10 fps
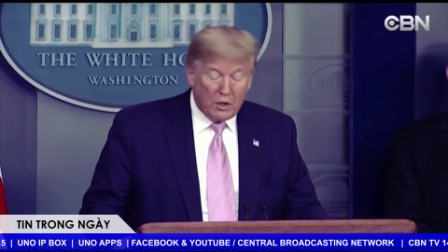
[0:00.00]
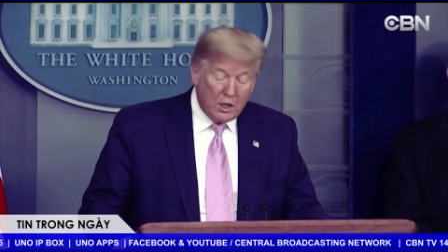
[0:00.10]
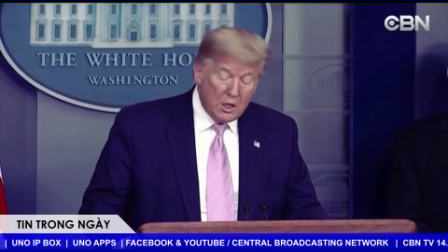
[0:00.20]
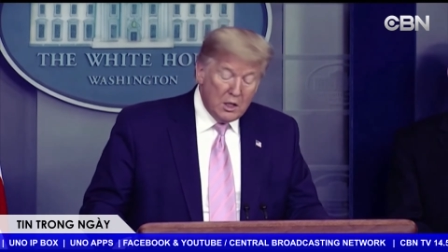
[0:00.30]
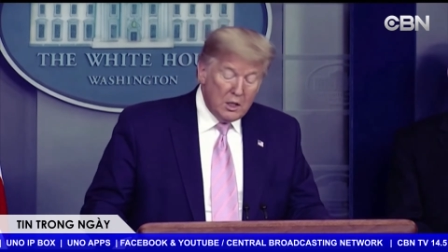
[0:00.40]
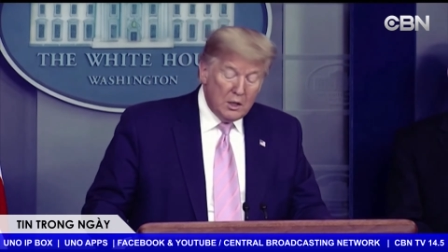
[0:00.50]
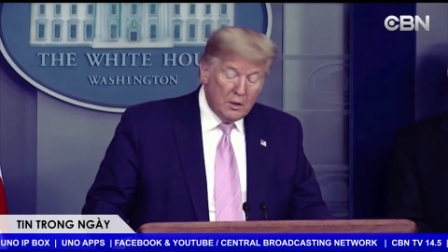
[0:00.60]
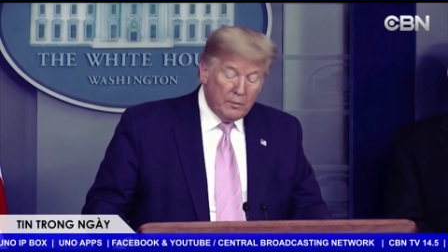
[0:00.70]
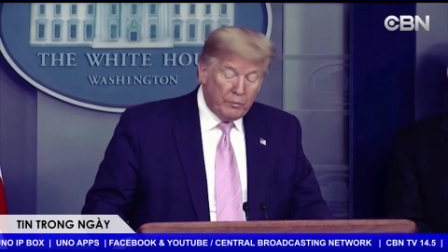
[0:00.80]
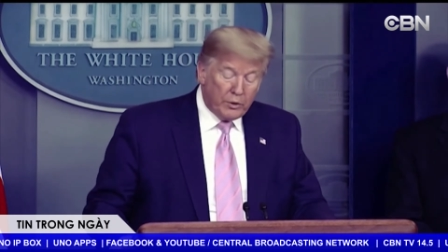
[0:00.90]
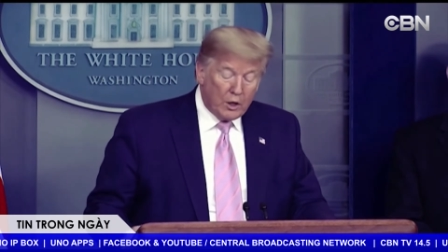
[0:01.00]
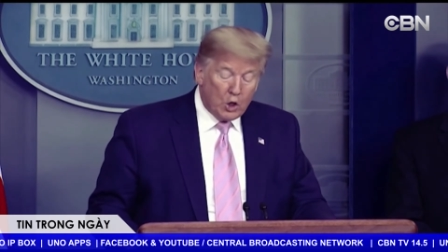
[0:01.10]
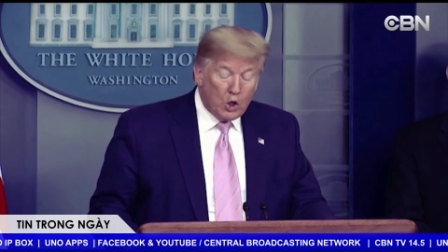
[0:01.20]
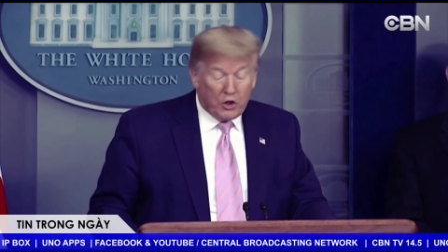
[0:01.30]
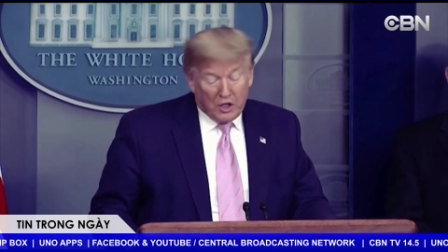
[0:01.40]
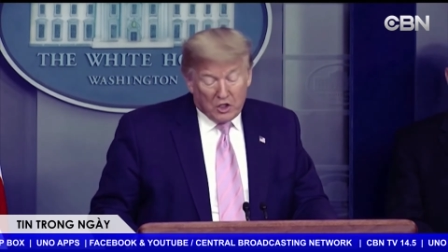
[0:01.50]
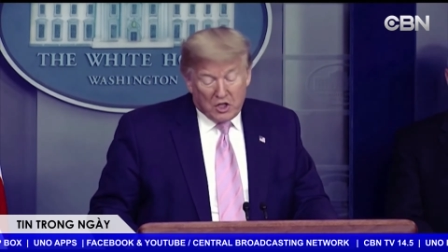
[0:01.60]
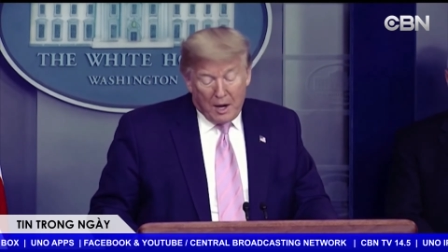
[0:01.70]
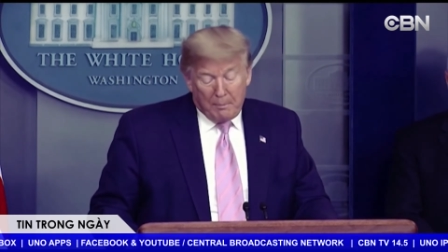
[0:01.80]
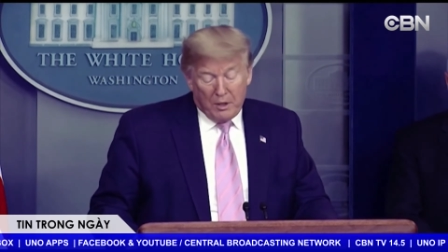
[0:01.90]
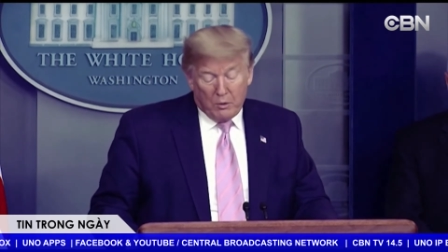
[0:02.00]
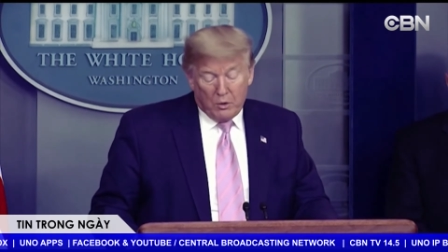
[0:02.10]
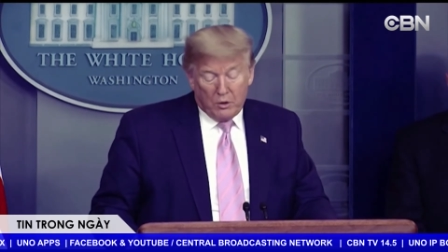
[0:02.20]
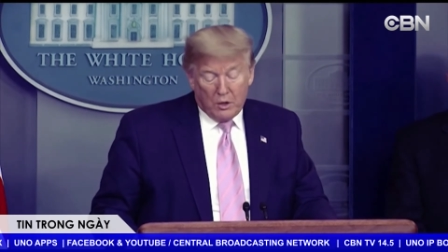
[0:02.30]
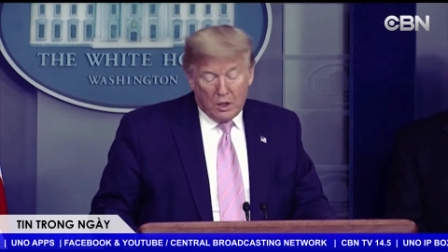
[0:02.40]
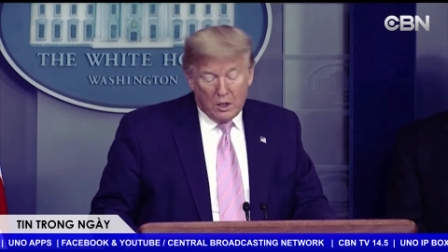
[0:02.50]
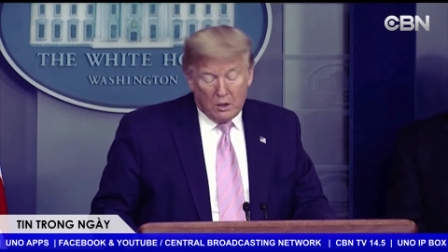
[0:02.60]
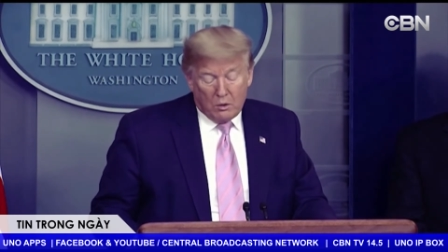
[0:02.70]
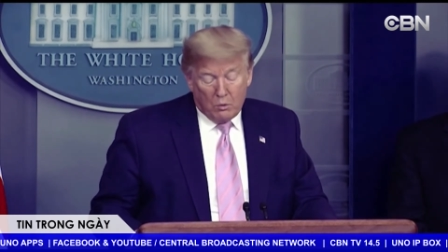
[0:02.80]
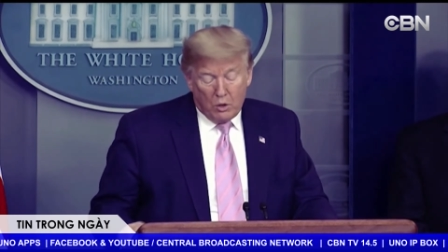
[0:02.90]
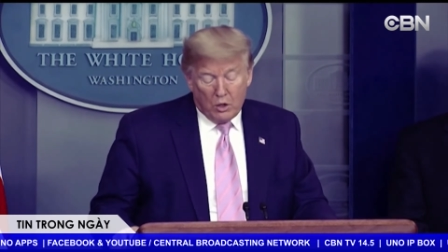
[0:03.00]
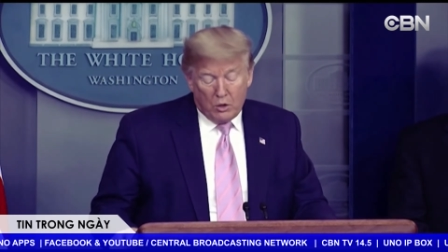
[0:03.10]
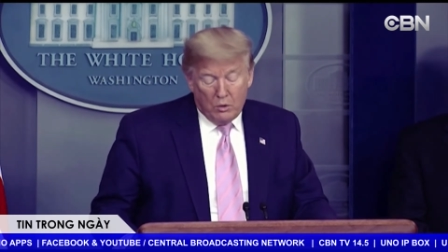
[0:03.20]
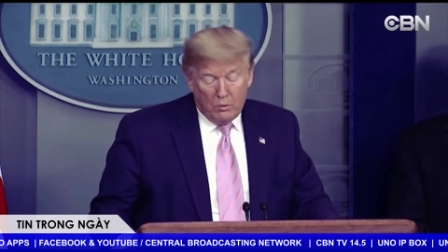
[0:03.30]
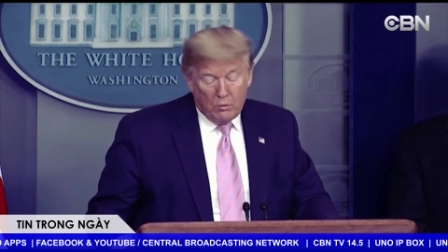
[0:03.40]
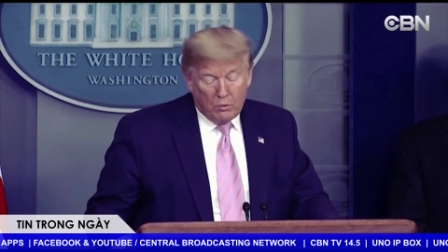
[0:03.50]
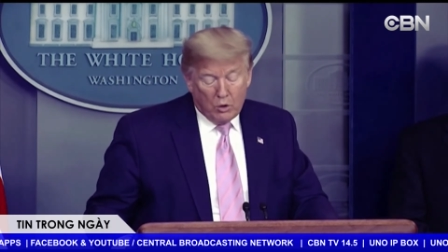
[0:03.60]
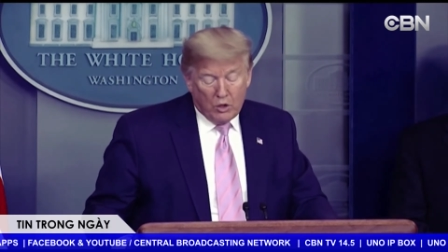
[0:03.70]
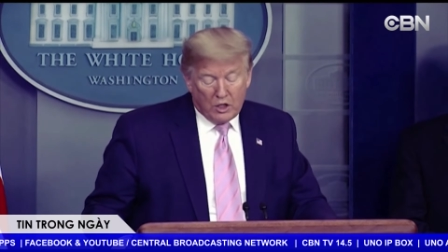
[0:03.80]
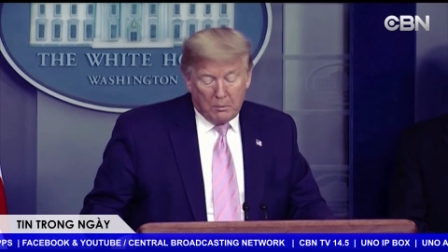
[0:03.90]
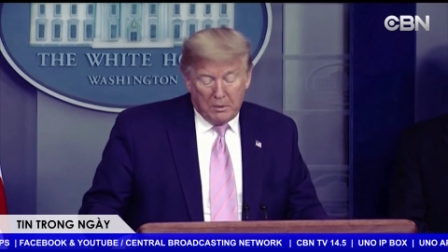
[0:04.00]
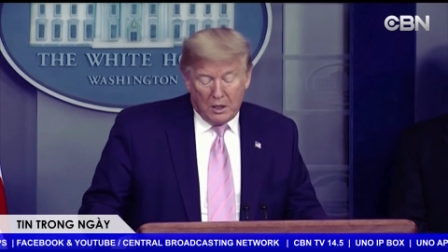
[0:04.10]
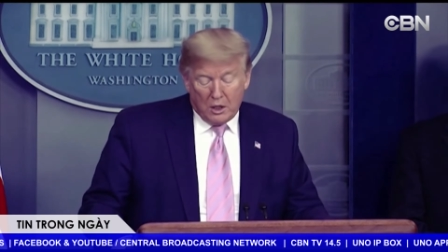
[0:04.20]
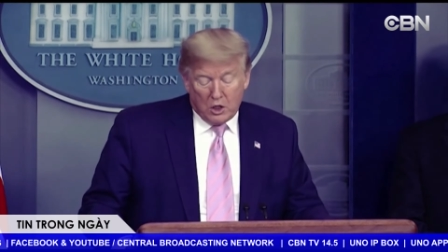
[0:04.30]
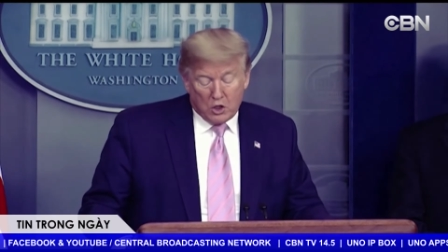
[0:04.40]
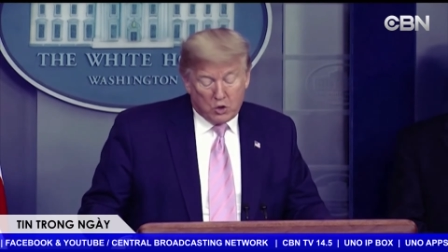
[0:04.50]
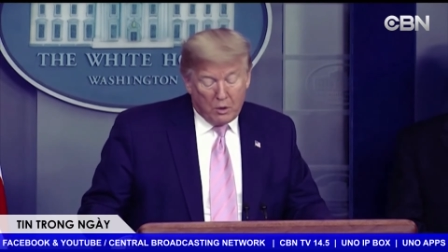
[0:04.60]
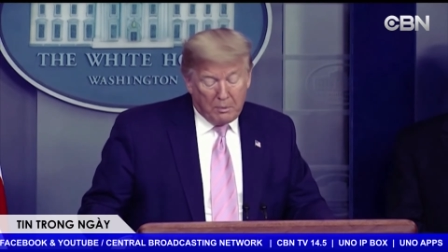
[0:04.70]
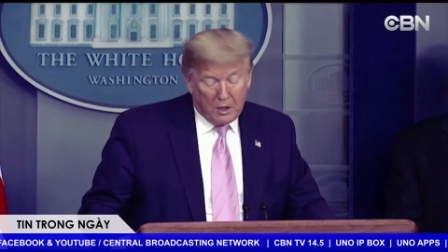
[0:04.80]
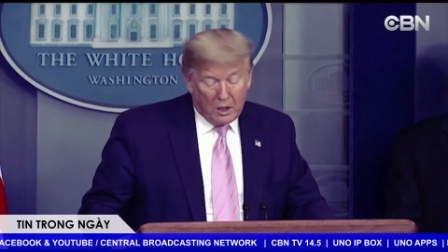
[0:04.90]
Tính đến nay đã có 210 quốc gia vùng lãnh thổ đã xuất hiện COVID-19,